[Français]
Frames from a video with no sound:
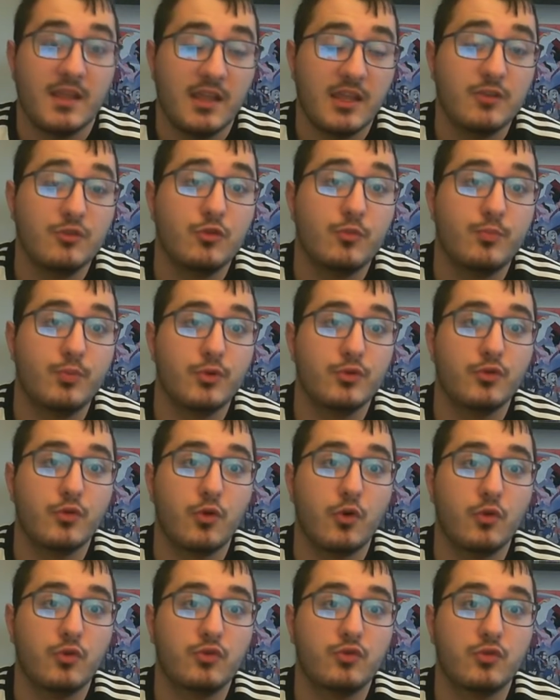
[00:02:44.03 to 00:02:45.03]
Et du peu de
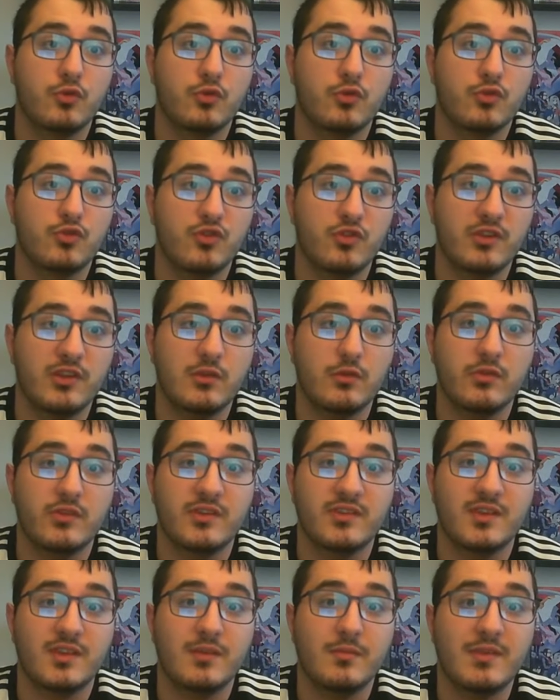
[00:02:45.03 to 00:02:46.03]
retours que j'en ai eu,
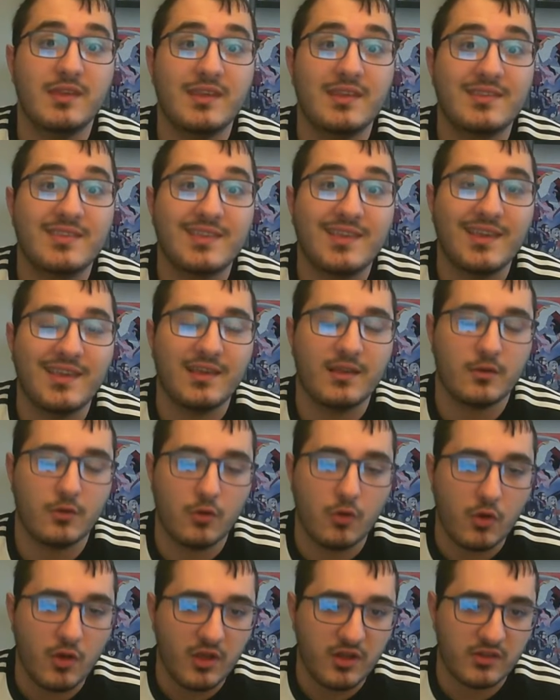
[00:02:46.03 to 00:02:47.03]
cet animé est très
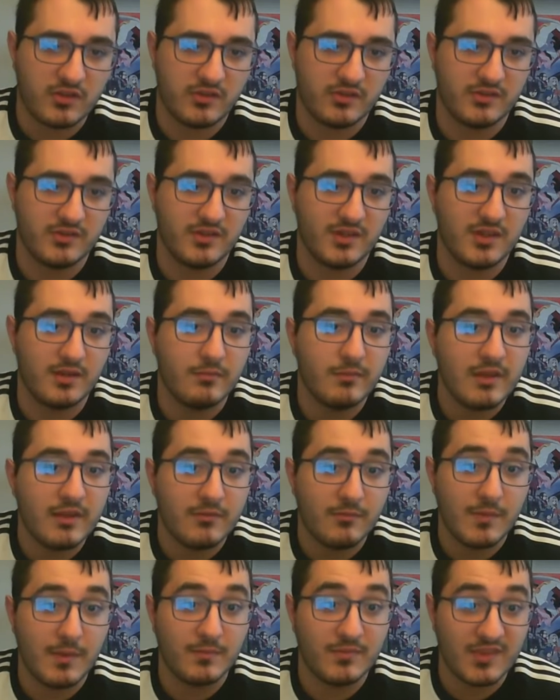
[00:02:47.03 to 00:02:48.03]
correct. Cet animé est
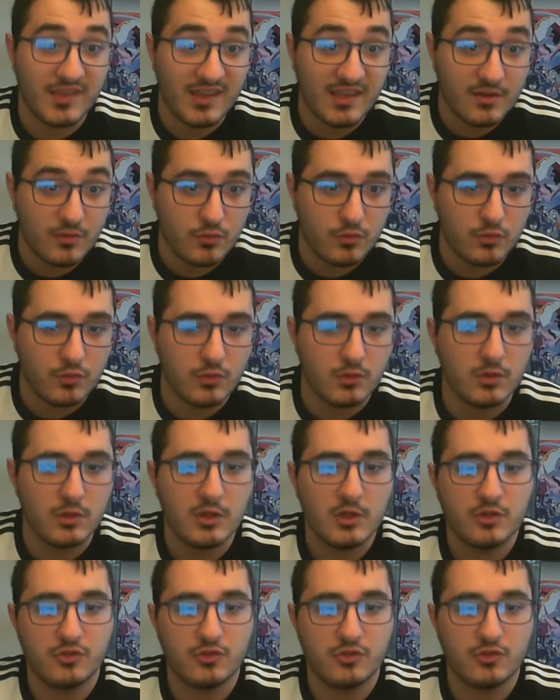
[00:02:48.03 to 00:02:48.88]
même très cool.